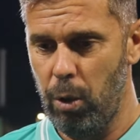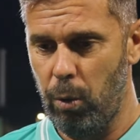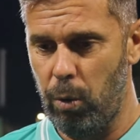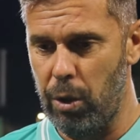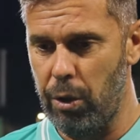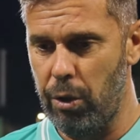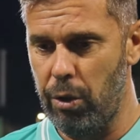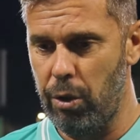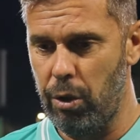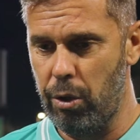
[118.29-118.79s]

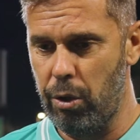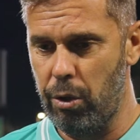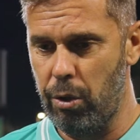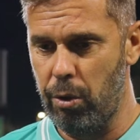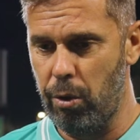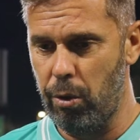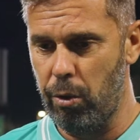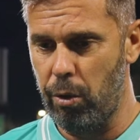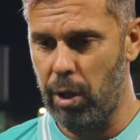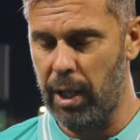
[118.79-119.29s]

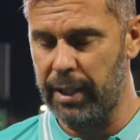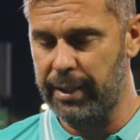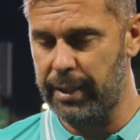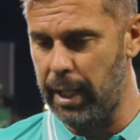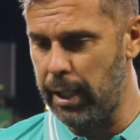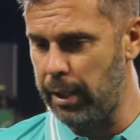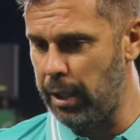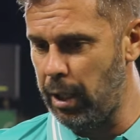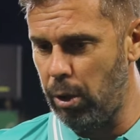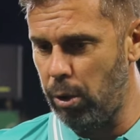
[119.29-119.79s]
cuando
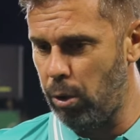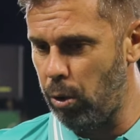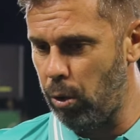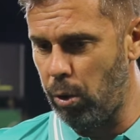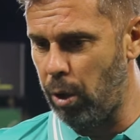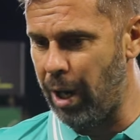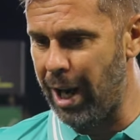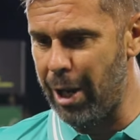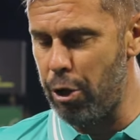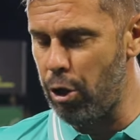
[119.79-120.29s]
asciende
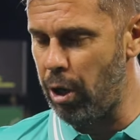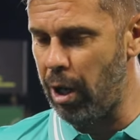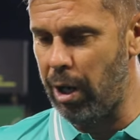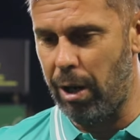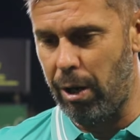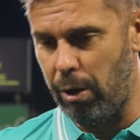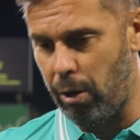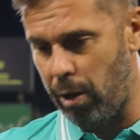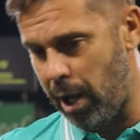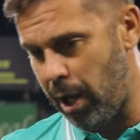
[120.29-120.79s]
o a,
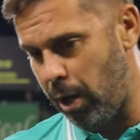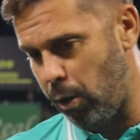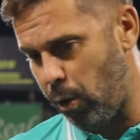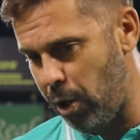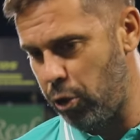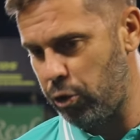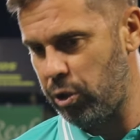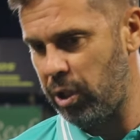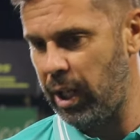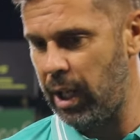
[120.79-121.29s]

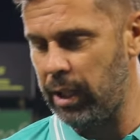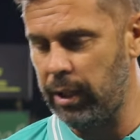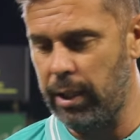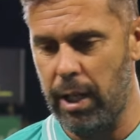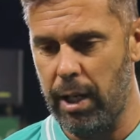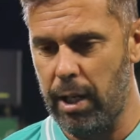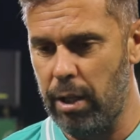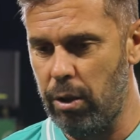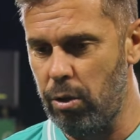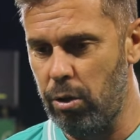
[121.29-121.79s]
los años
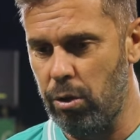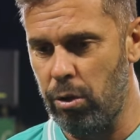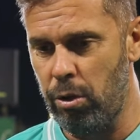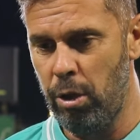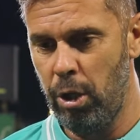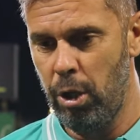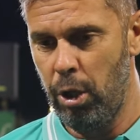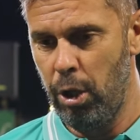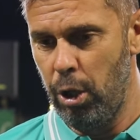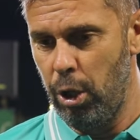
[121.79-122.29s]
siguientes ...hay dos
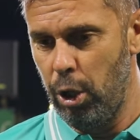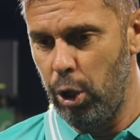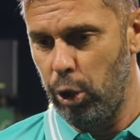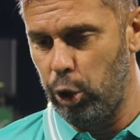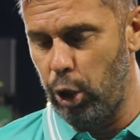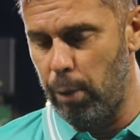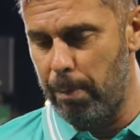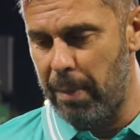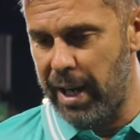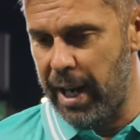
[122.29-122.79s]

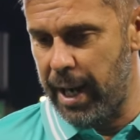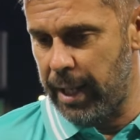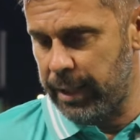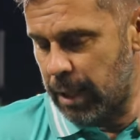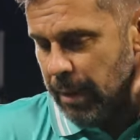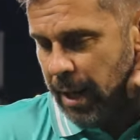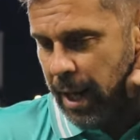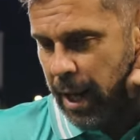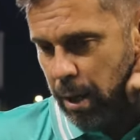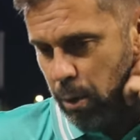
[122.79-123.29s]
maneras de
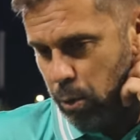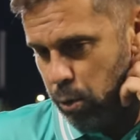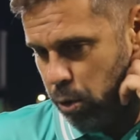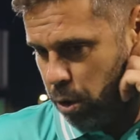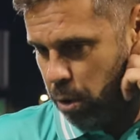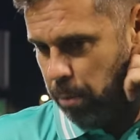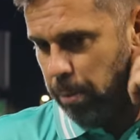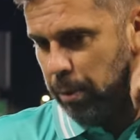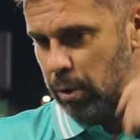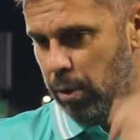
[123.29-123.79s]
trabajar,
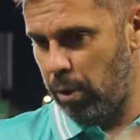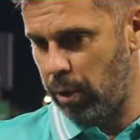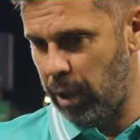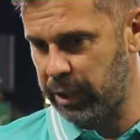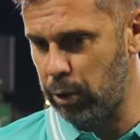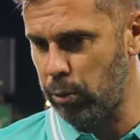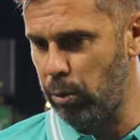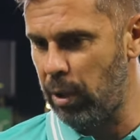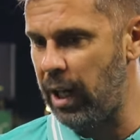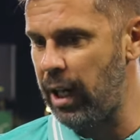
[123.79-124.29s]
uno pues,
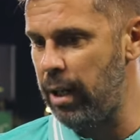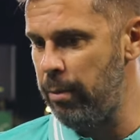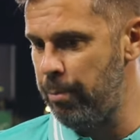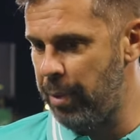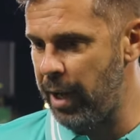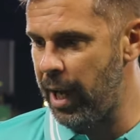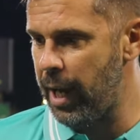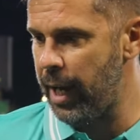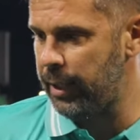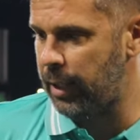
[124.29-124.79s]
haciendo una
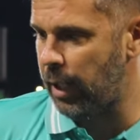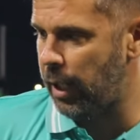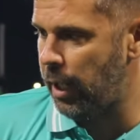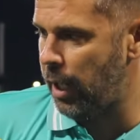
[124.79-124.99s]
limpia y